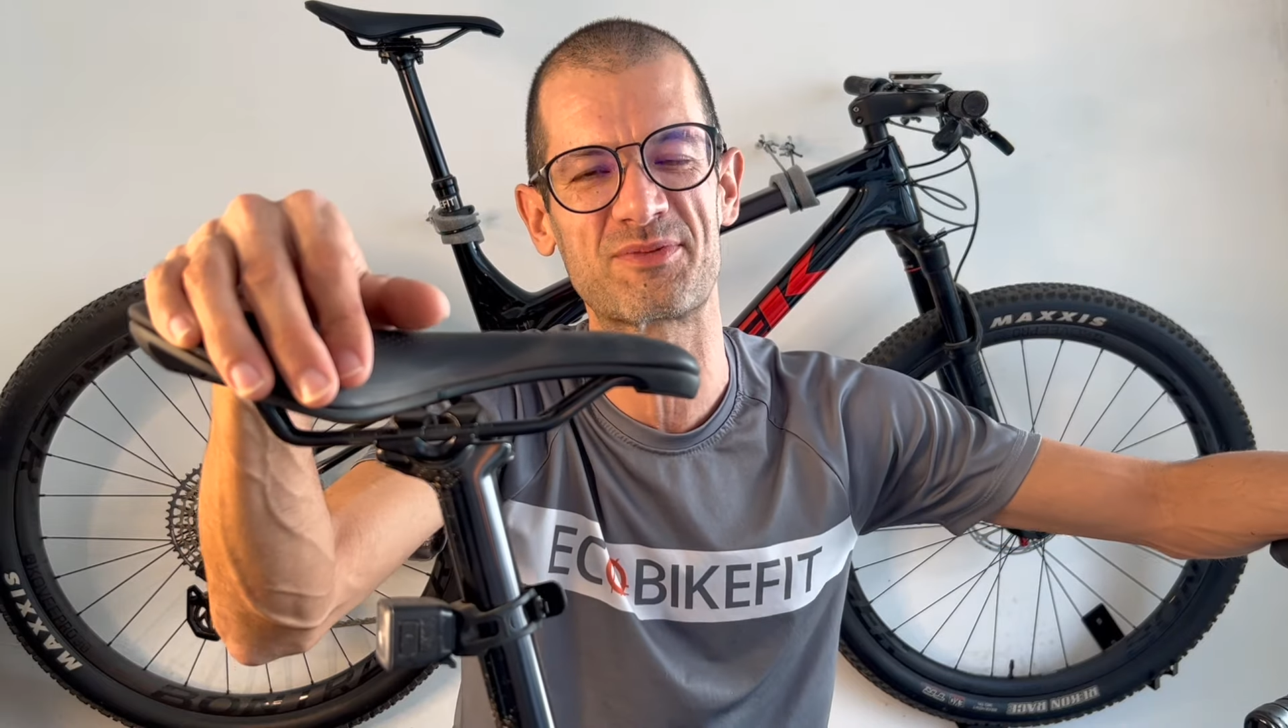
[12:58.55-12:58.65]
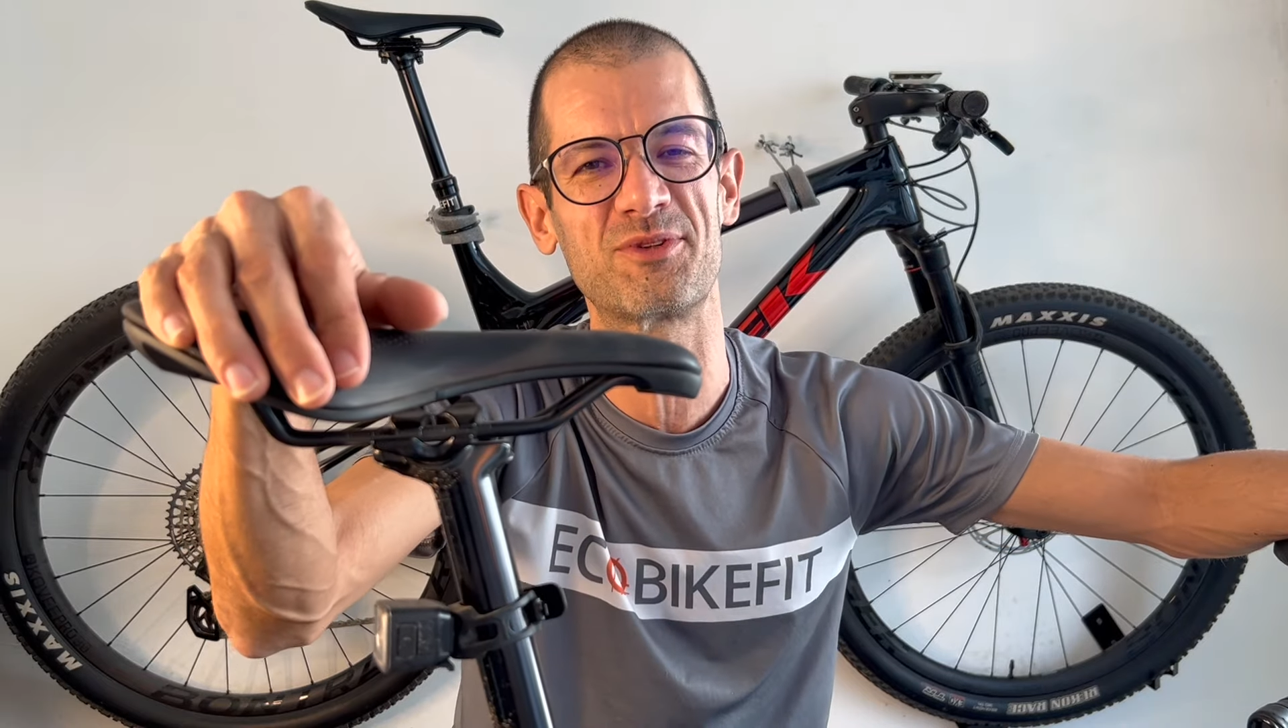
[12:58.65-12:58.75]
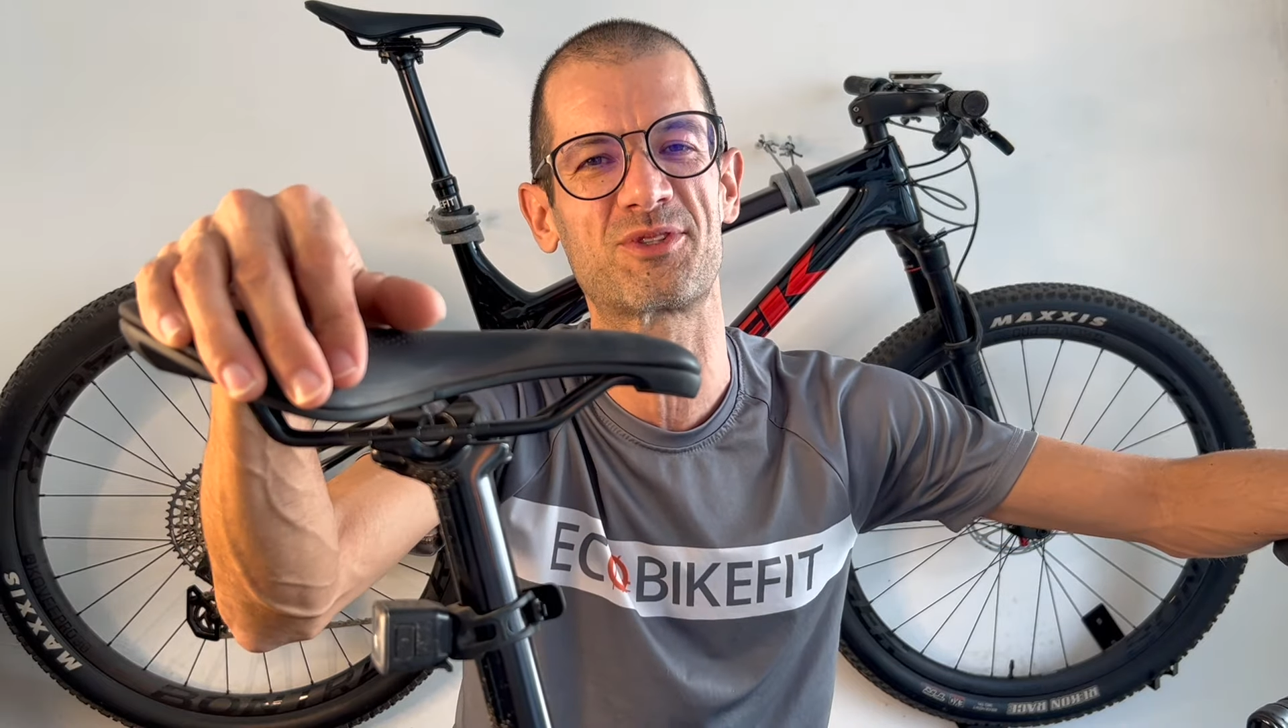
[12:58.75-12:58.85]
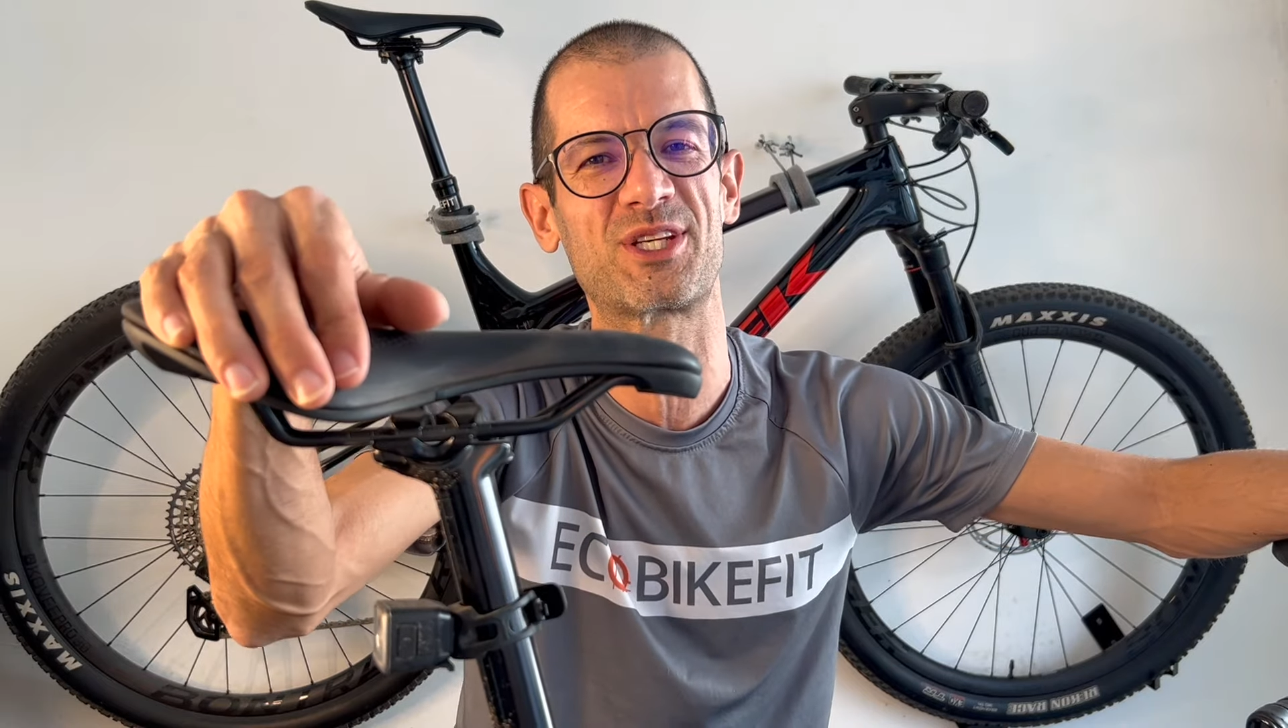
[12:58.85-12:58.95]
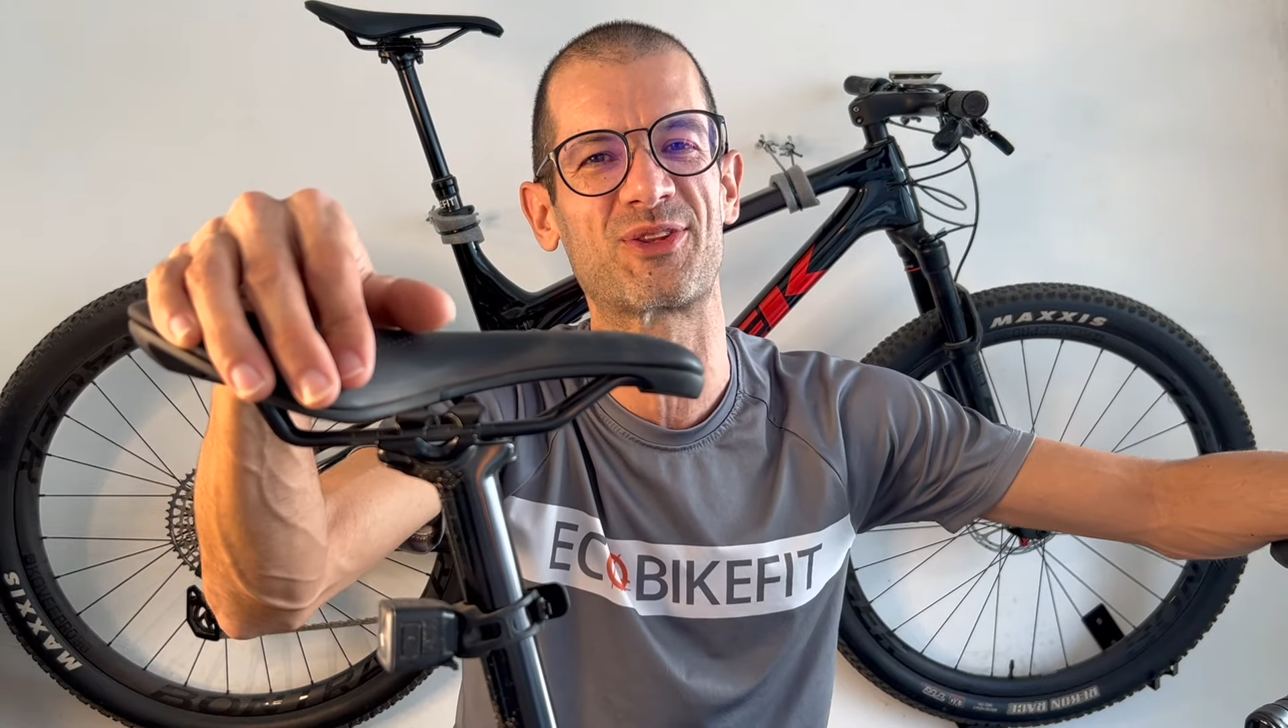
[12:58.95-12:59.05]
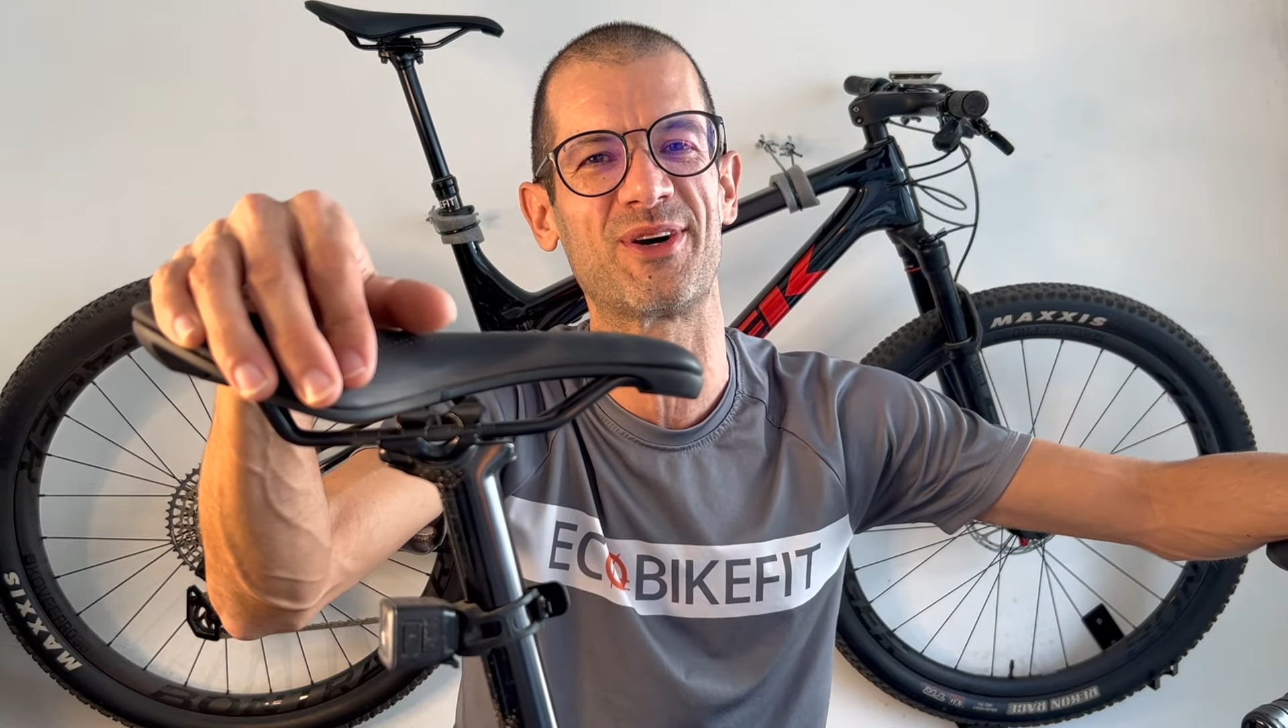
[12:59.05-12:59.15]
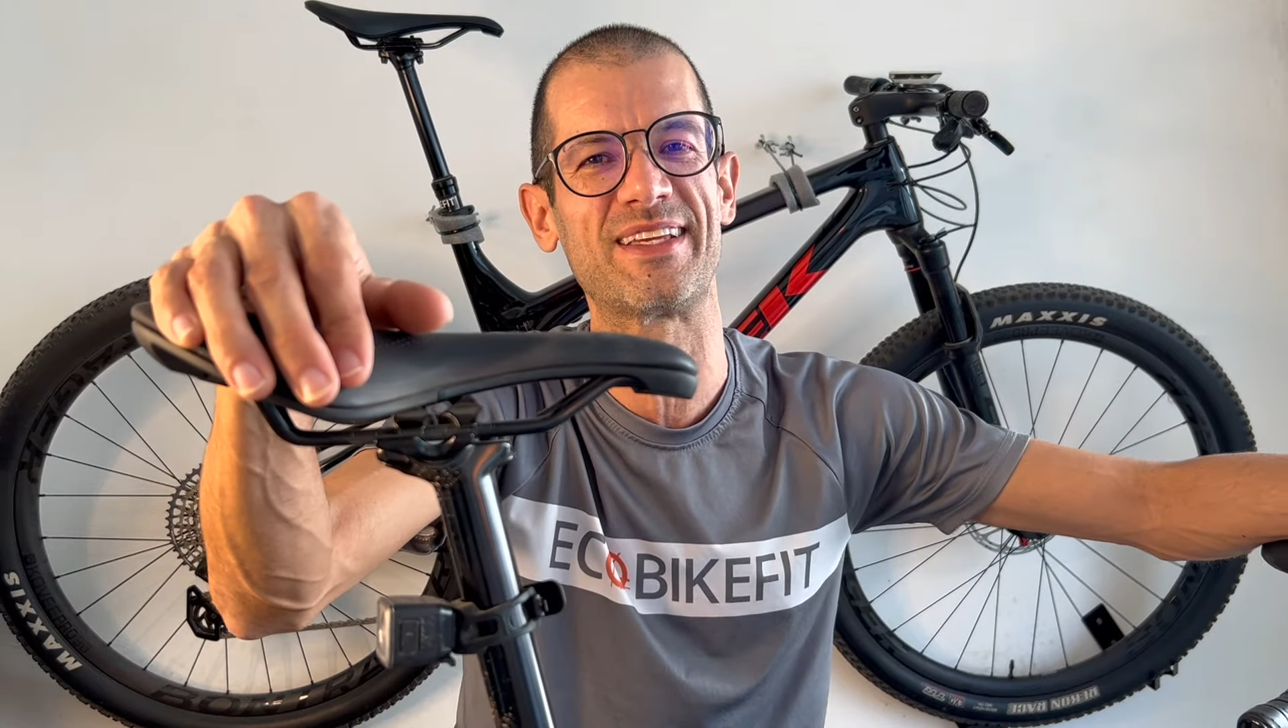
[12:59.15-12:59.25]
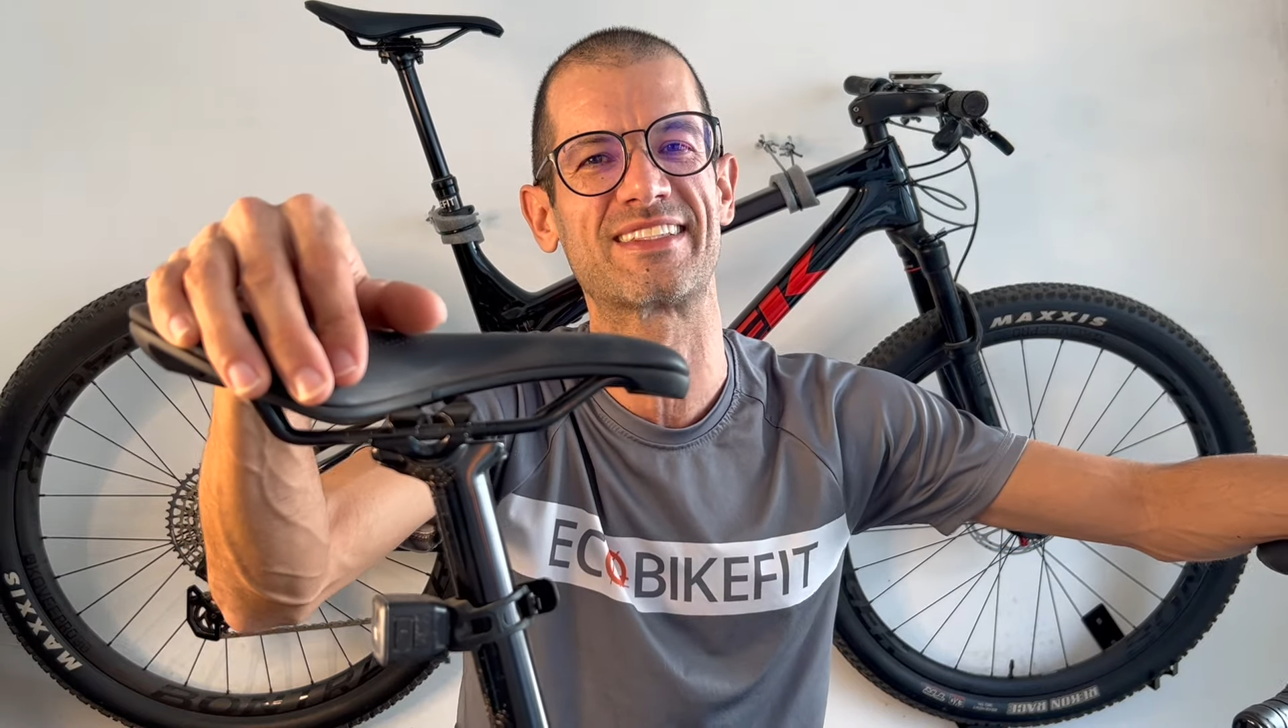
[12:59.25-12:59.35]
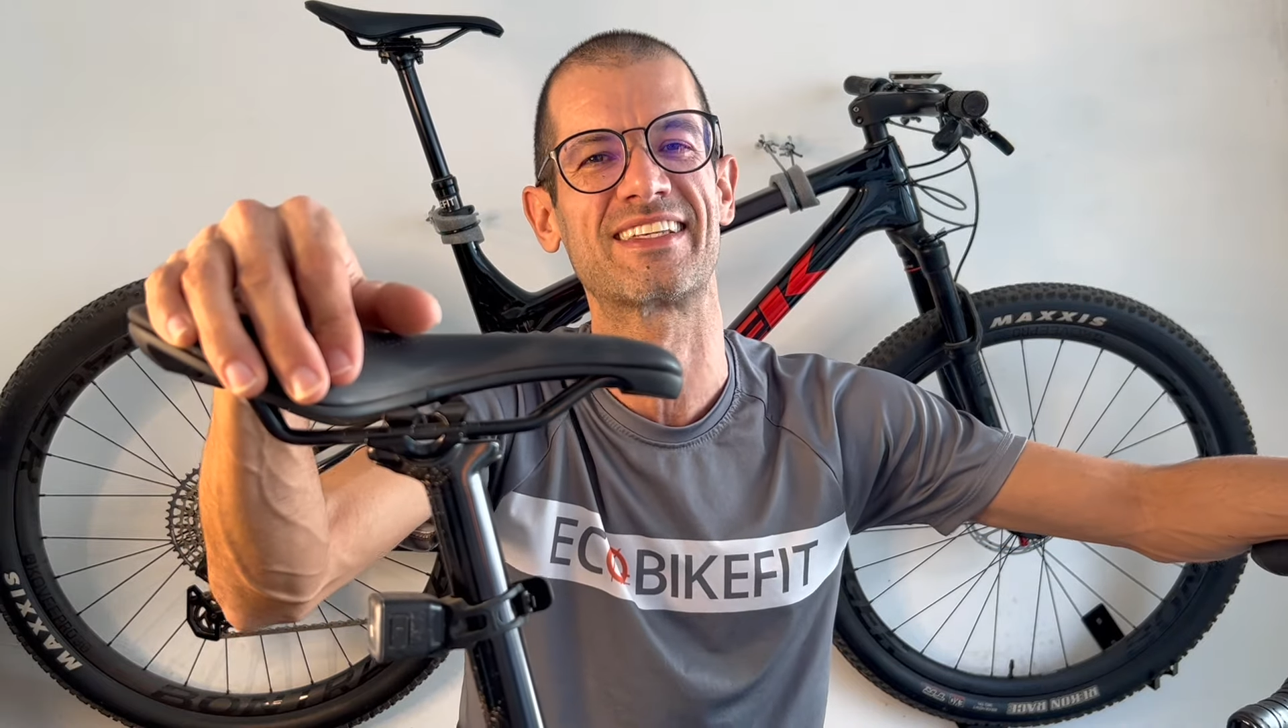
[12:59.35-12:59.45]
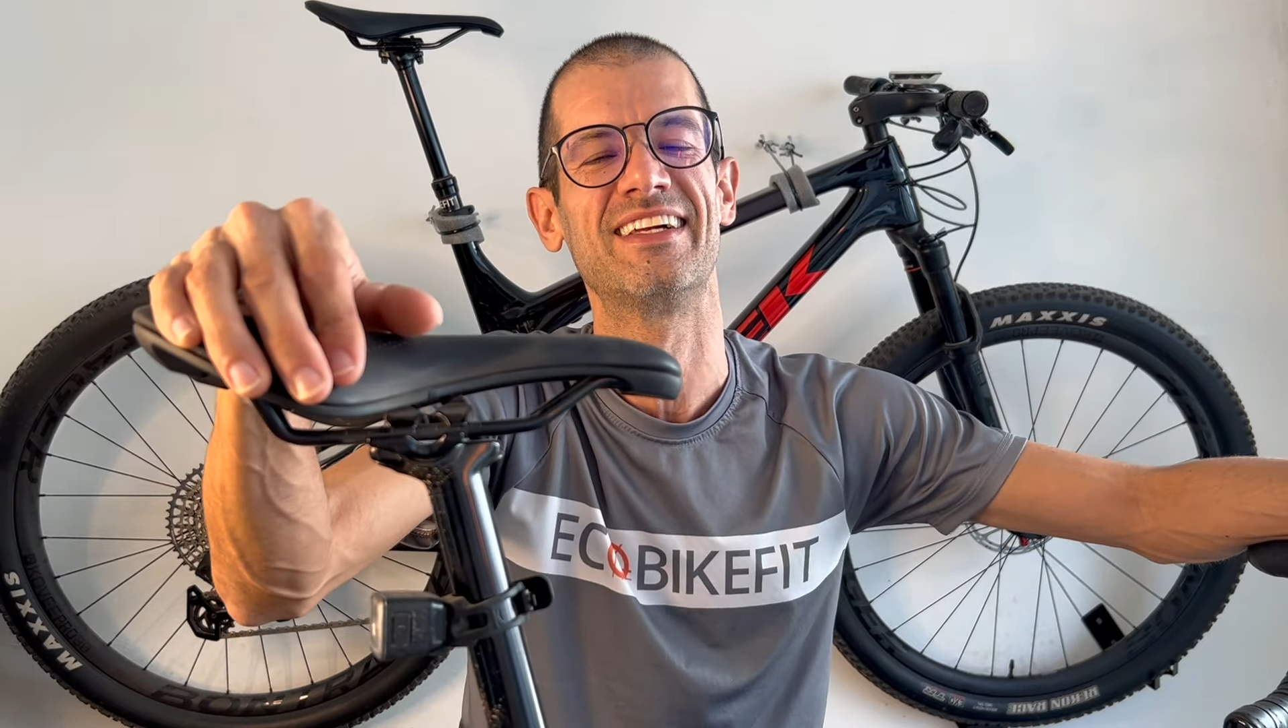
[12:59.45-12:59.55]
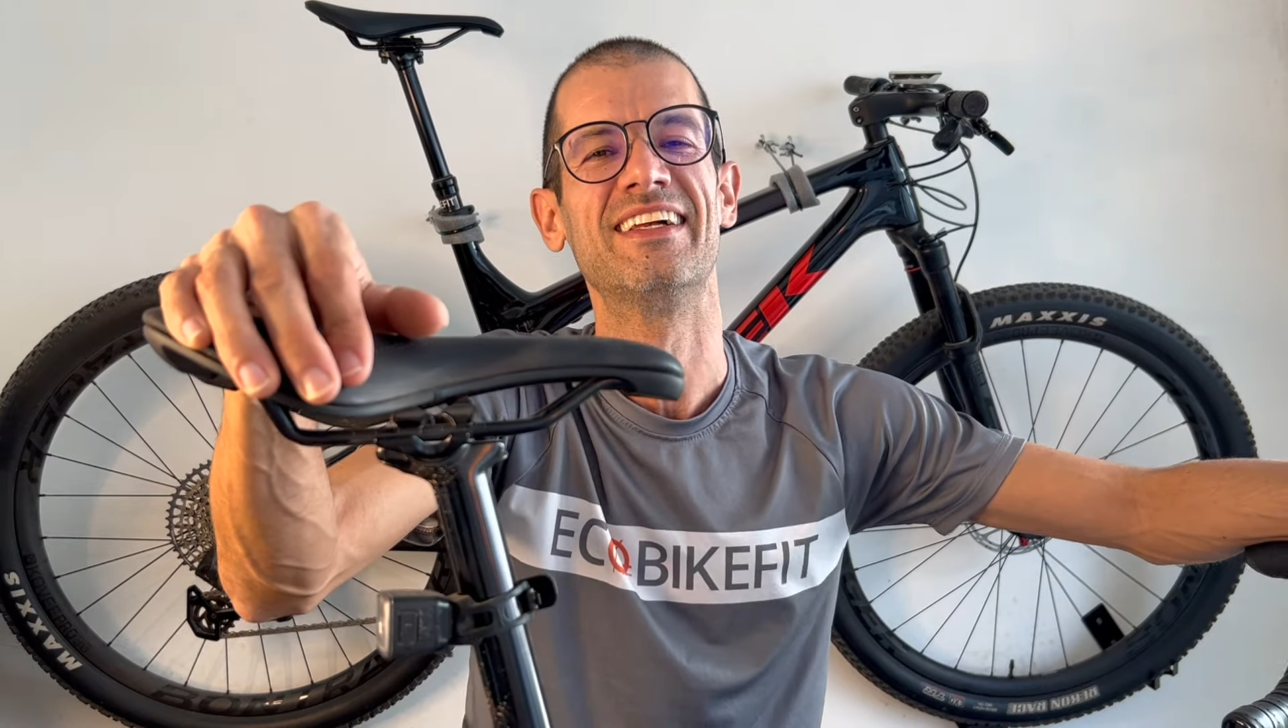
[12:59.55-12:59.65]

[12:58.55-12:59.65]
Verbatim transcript: multidões.